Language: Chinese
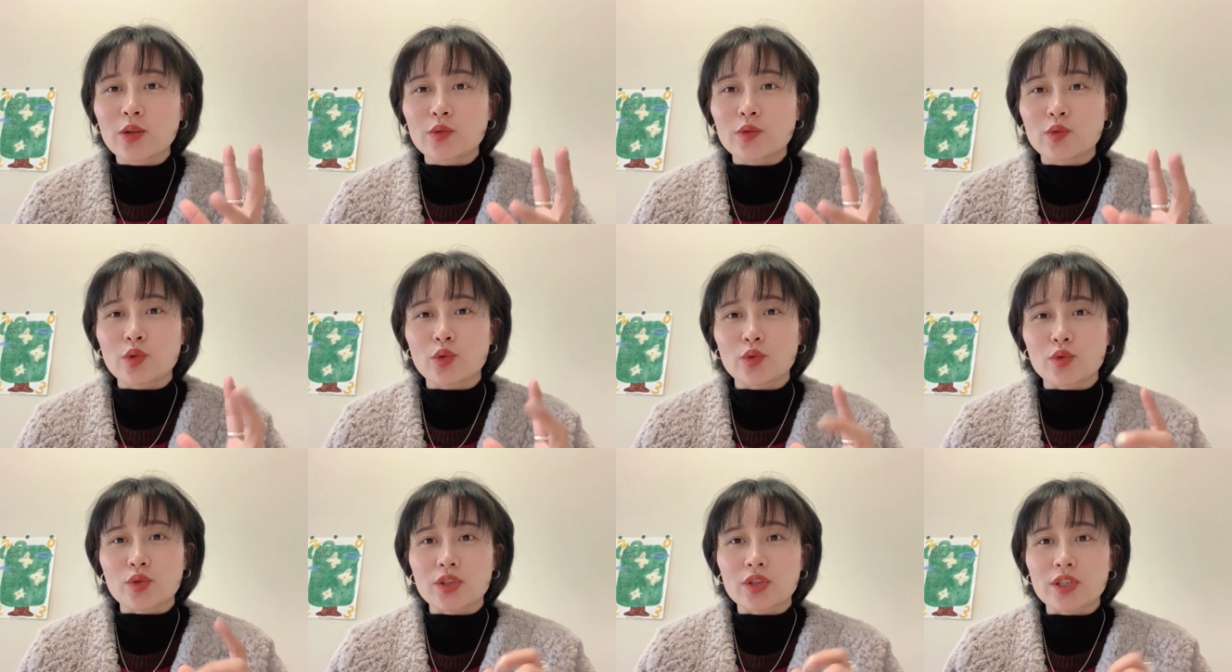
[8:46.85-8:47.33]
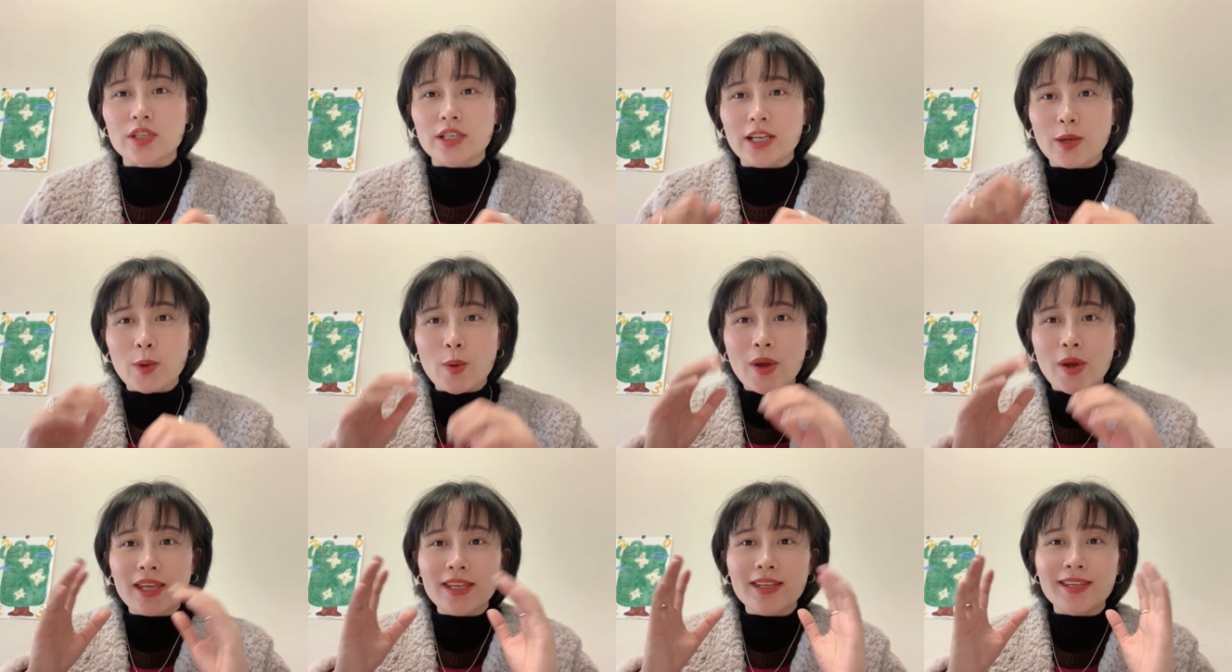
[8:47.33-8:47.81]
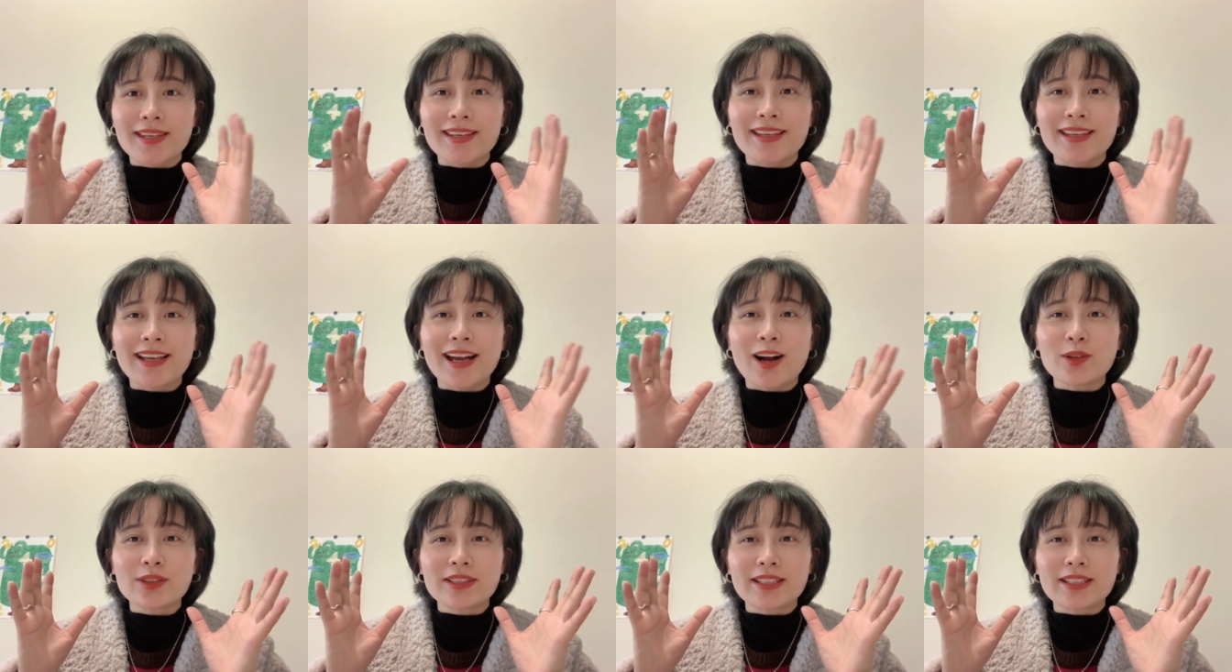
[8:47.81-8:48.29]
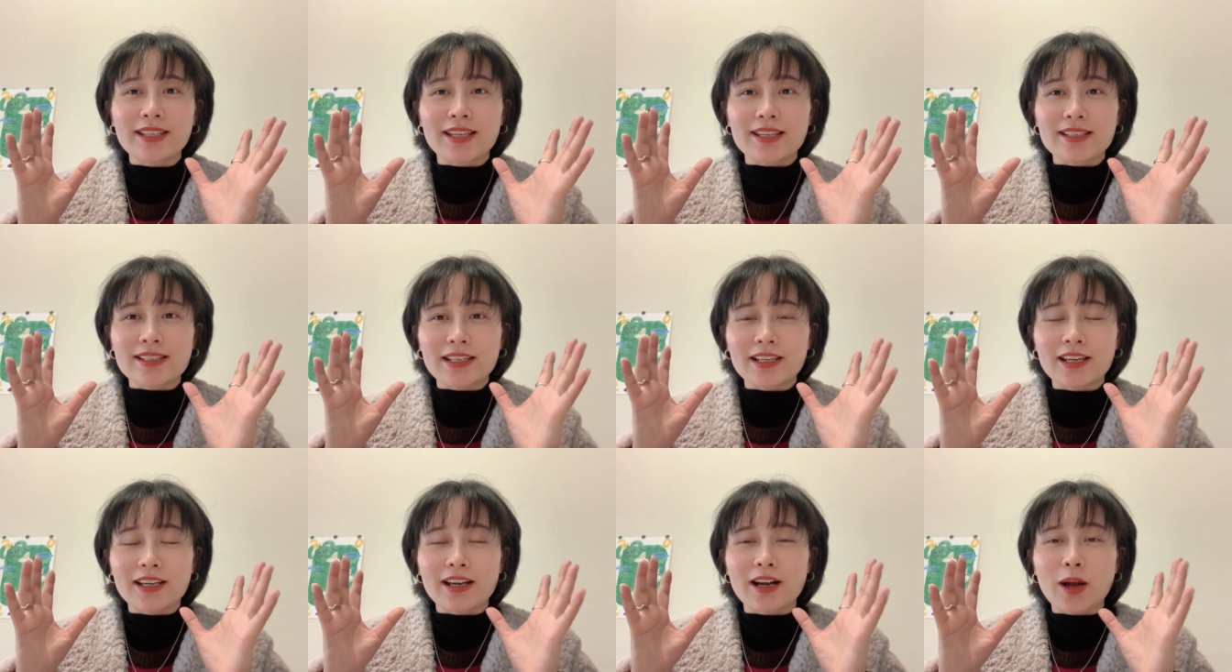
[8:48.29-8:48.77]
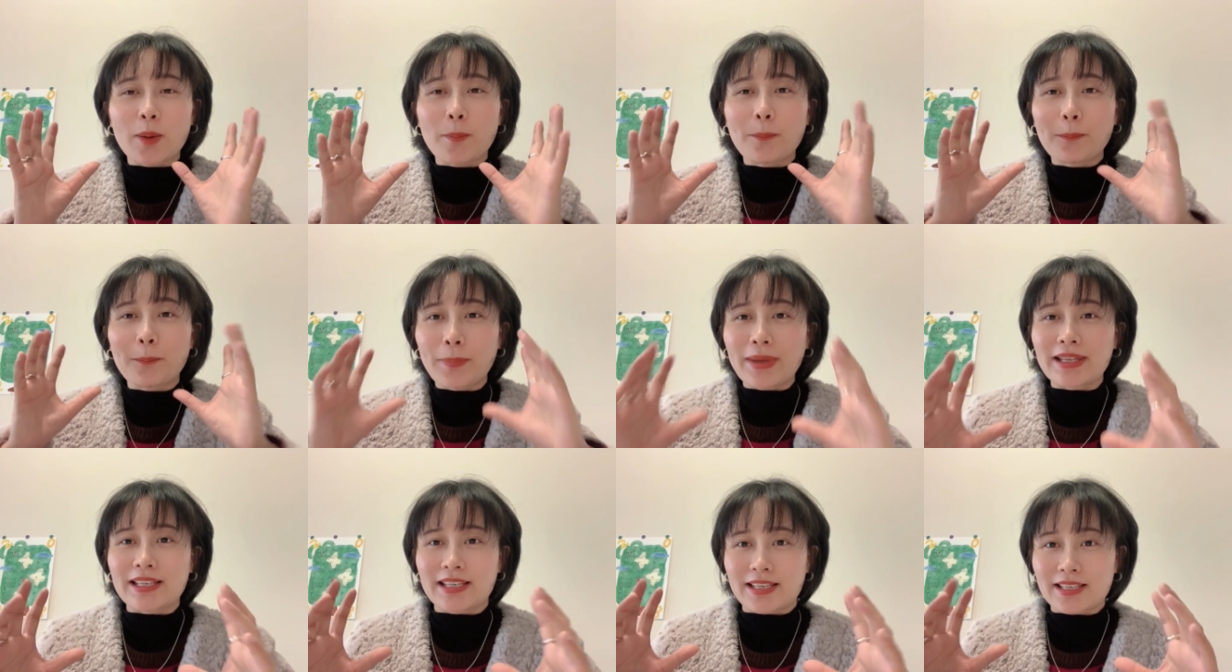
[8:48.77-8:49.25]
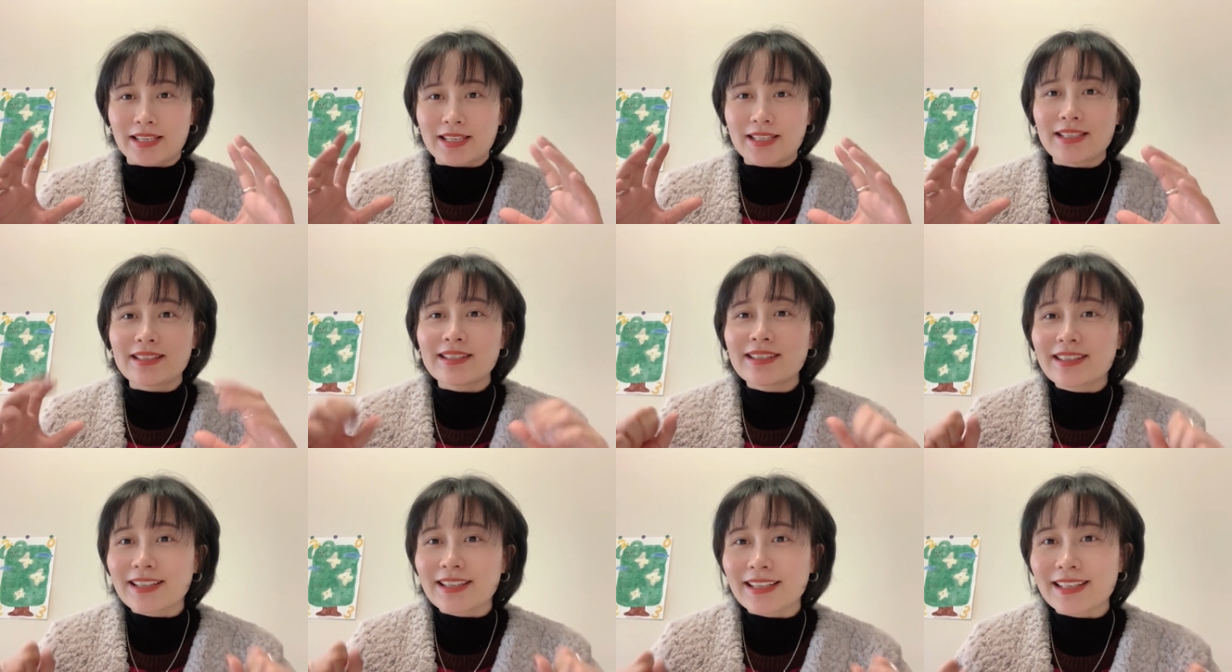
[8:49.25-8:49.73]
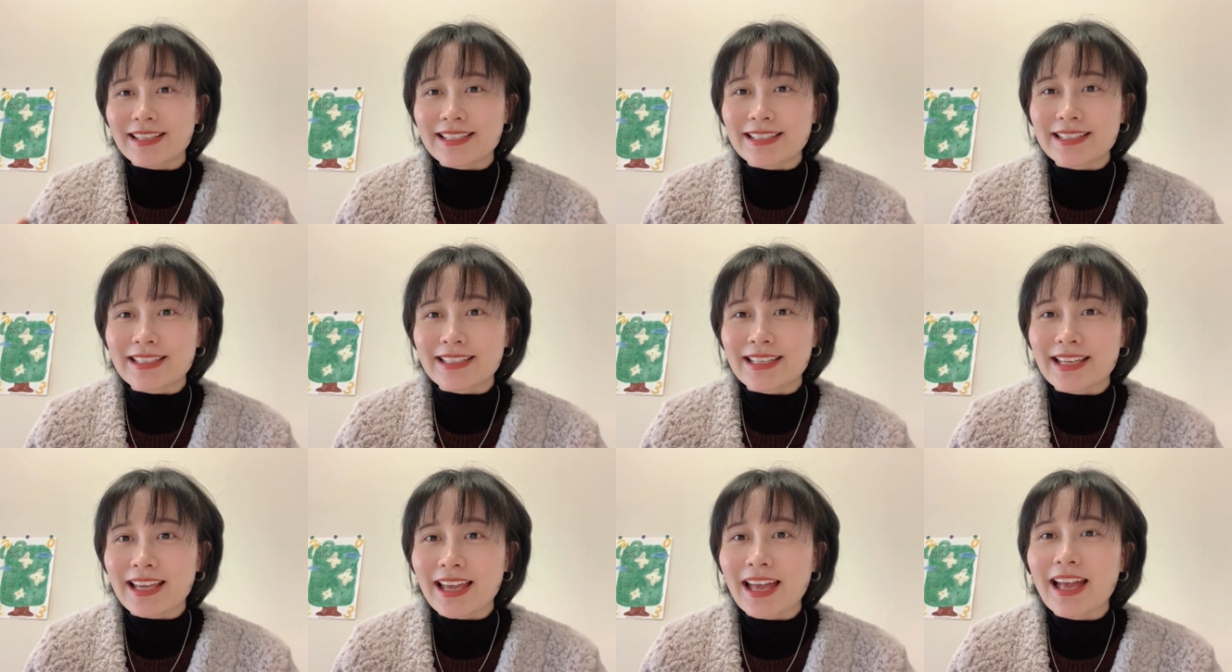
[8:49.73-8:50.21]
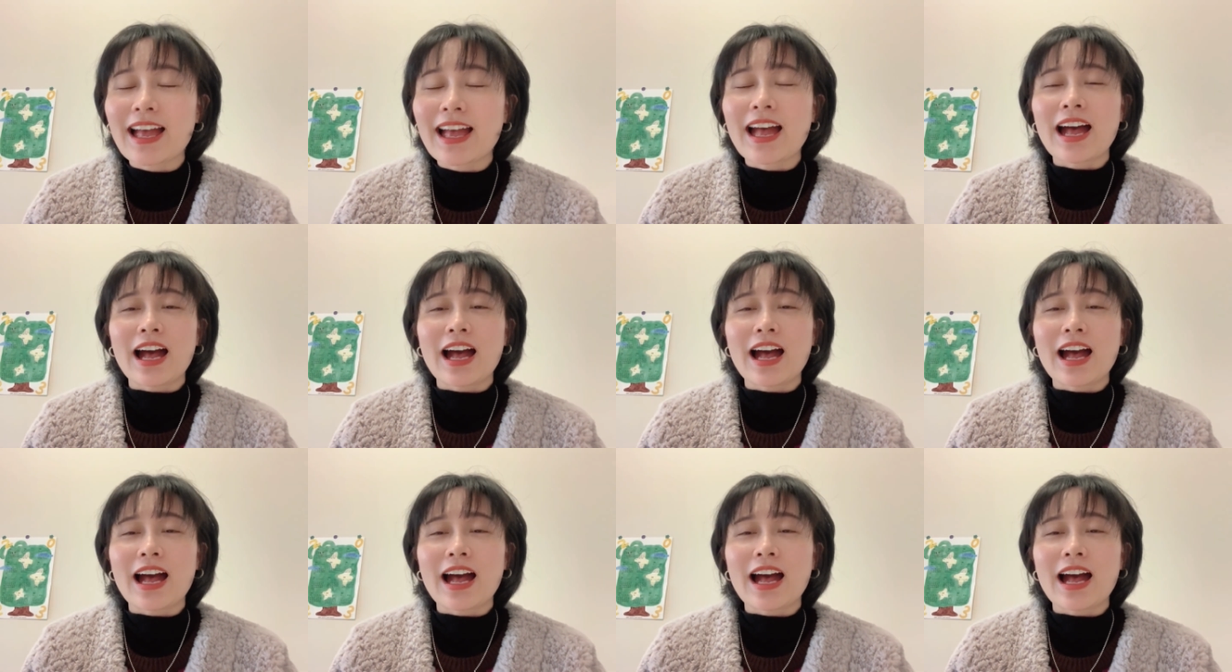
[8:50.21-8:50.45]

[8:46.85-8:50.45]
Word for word: 就是关于高铁这个本身的一些